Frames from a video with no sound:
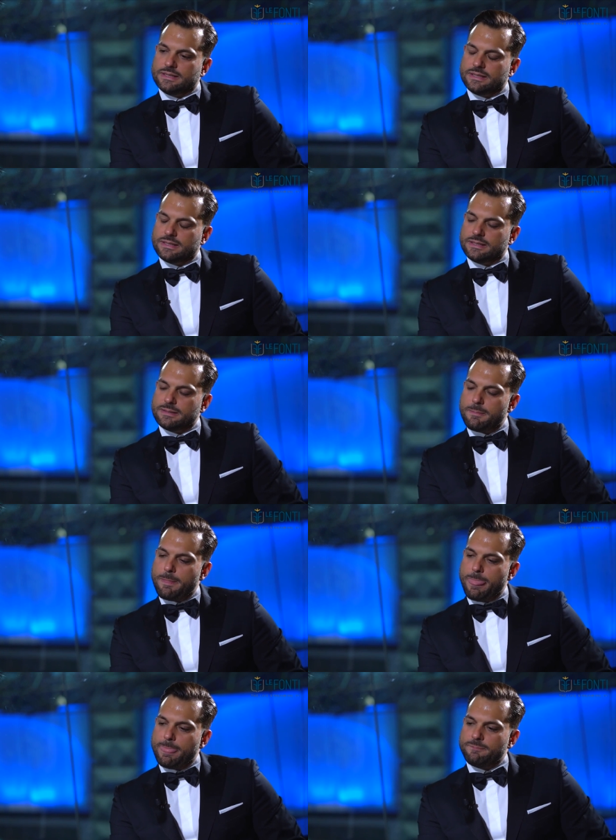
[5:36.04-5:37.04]

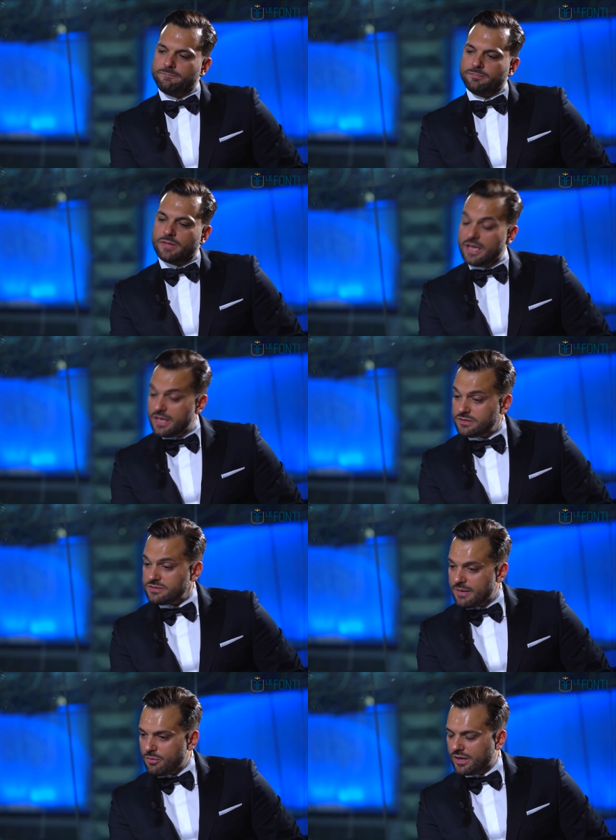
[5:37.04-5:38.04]
ehm, e
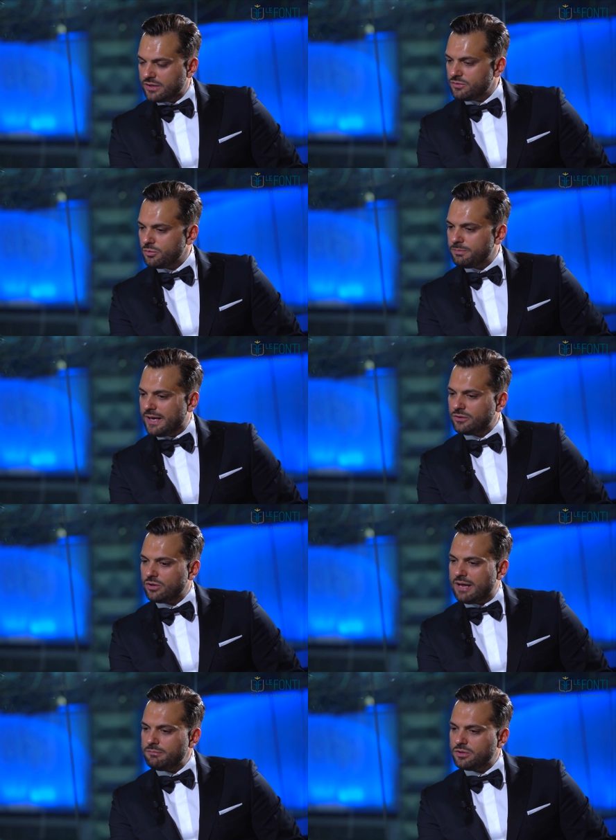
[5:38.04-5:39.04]
stiamo anche sviluppando
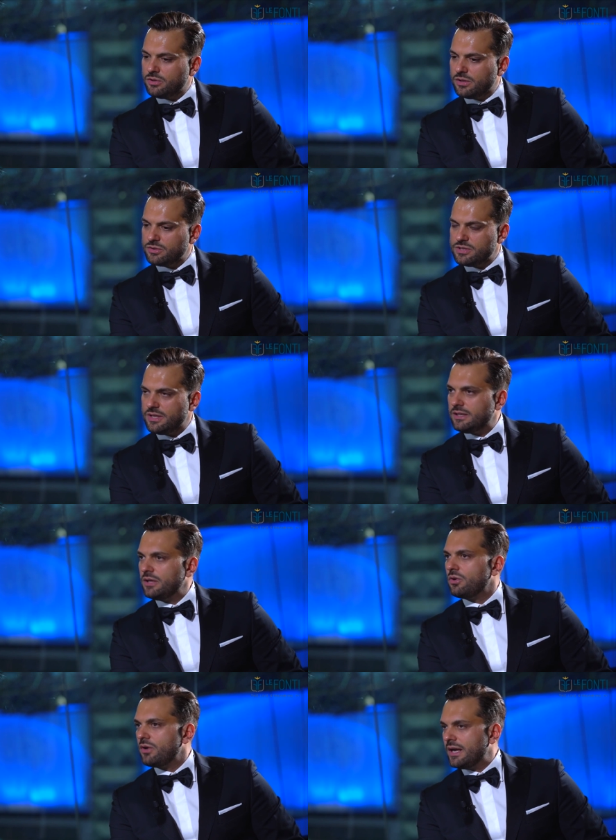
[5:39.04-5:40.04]
l'ambito dei
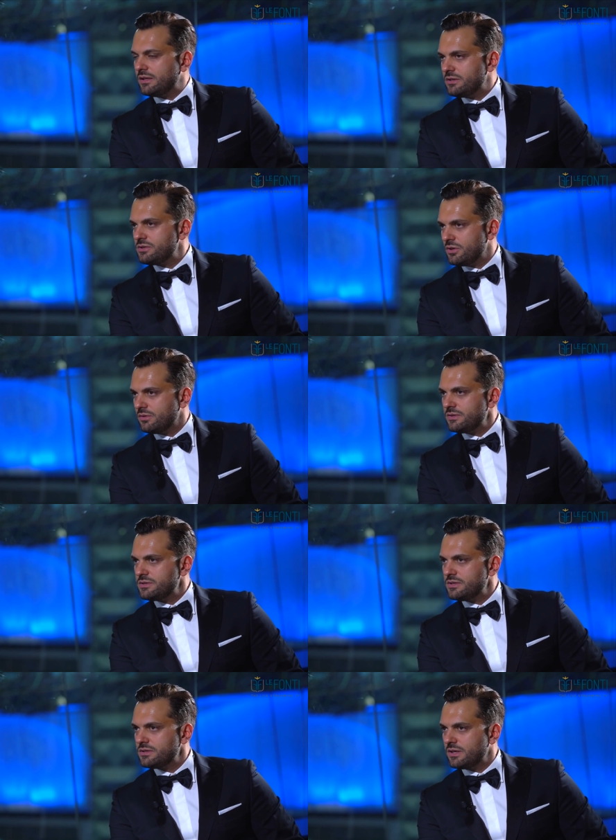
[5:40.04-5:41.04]
cosiddetti connected
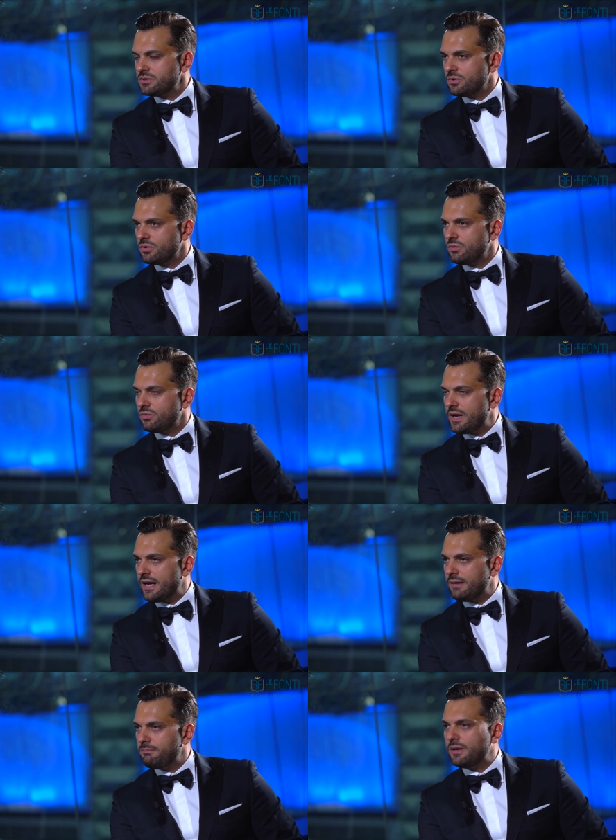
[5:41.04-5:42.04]
services che sono
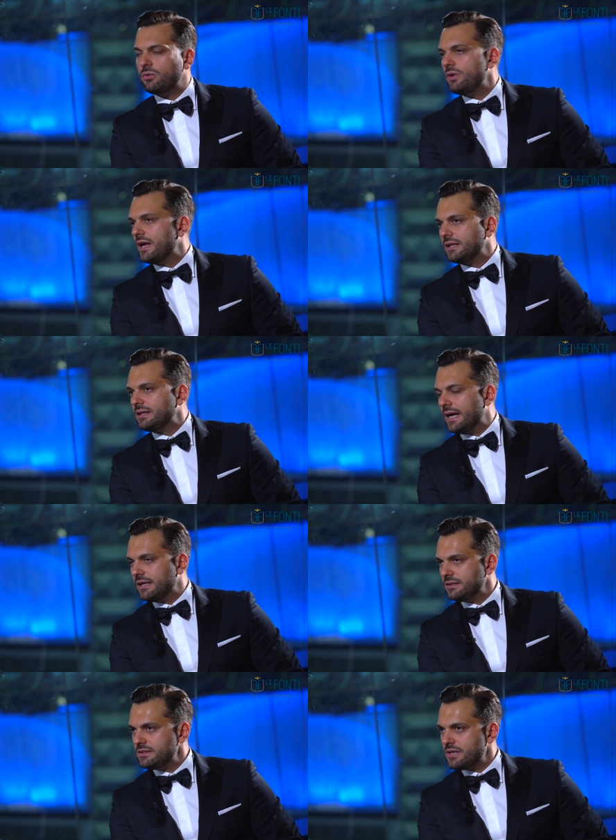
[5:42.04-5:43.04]
una
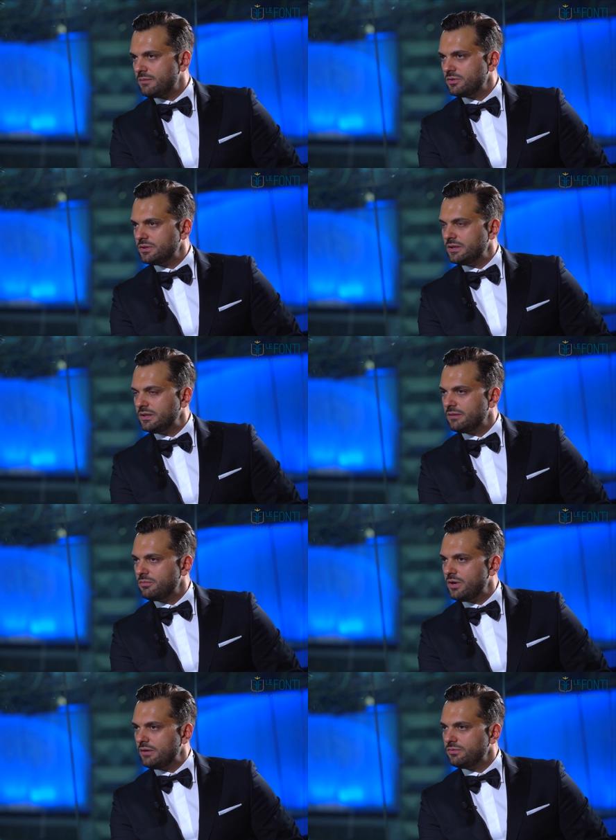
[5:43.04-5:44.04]
peculiarità diciamo, di
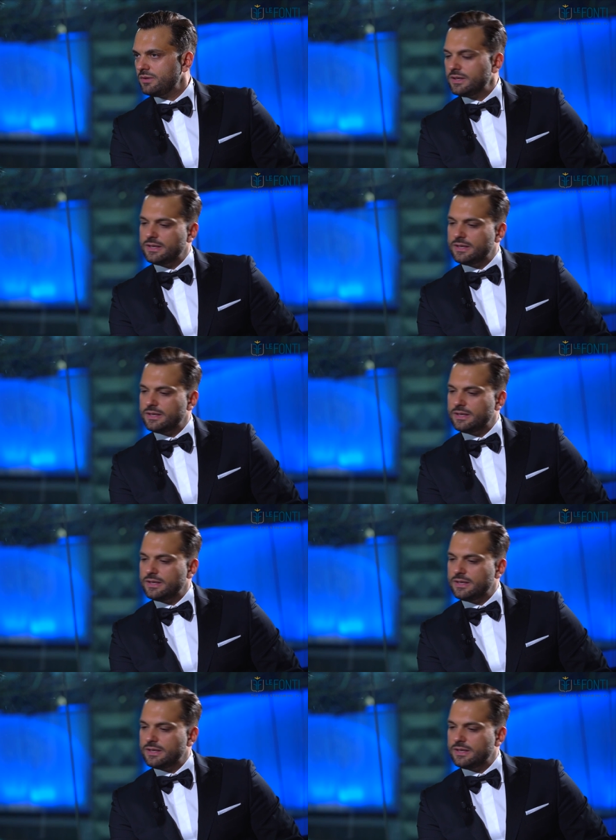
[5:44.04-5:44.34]
DWF.